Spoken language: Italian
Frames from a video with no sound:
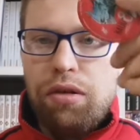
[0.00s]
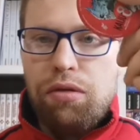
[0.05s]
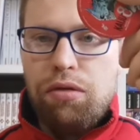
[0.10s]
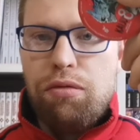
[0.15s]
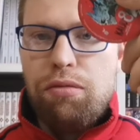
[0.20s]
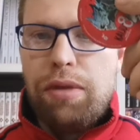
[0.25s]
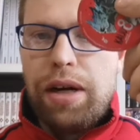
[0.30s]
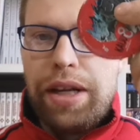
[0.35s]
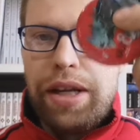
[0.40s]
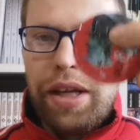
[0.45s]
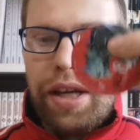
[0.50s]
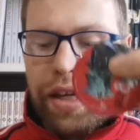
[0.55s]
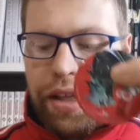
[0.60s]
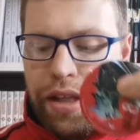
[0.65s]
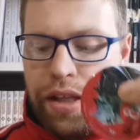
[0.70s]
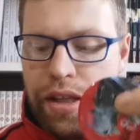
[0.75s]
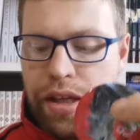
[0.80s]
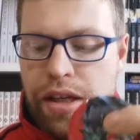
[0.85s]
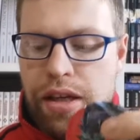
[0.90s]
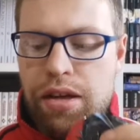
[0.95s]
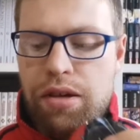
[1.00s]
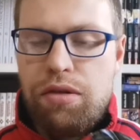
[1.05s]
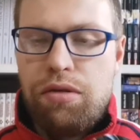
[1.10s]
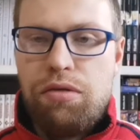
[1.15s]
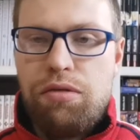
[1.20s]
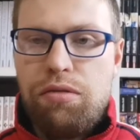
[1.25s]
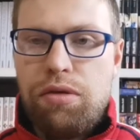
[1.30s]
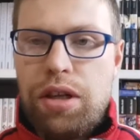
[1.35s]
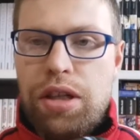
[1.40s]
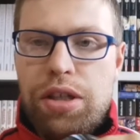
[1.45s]
un magnete,
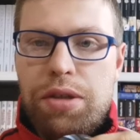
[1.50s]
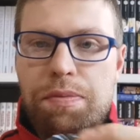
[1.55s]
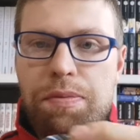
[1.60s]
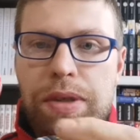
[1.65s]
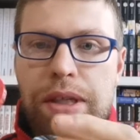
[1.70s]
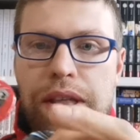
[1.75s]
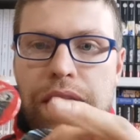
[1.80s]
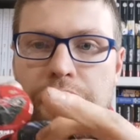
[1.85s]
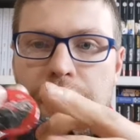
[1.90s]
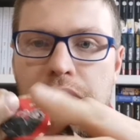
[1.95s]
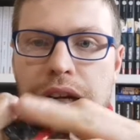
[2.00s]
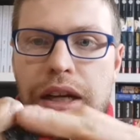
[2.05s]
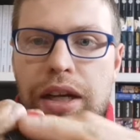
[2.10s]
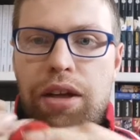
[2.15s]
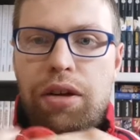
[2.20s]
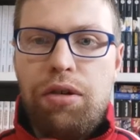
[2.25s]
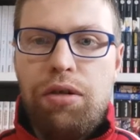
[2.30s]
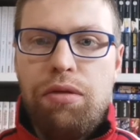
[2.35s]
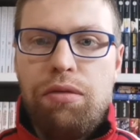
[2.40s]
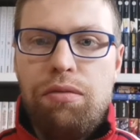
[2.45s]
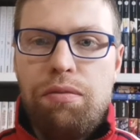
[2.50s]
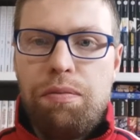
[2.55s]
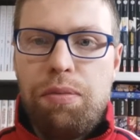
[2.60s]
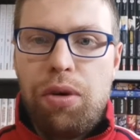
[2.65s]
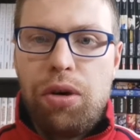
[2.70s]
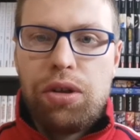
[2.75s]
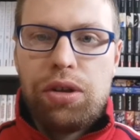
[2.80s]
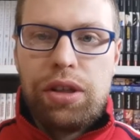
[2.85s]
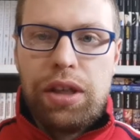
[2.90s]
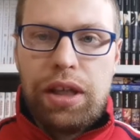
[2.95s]
una spilla e un
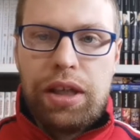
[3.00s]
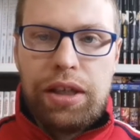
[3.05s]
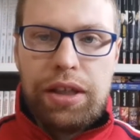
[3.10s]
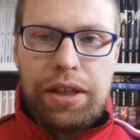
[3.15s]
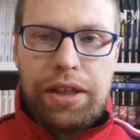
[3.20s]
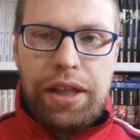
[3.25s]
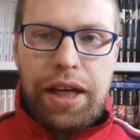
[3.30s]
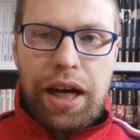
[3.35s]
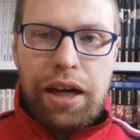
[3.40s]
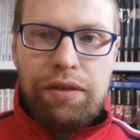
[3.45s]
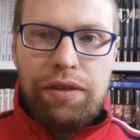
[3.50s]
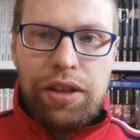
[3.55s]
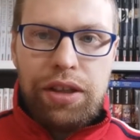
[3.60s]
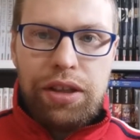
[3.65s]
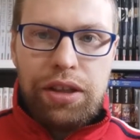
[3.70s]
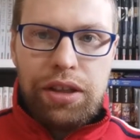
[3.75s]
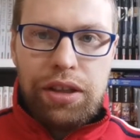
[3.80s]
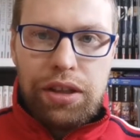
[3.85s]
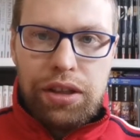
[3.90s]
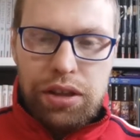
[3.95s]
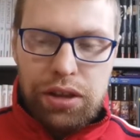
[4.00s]
portachiavi.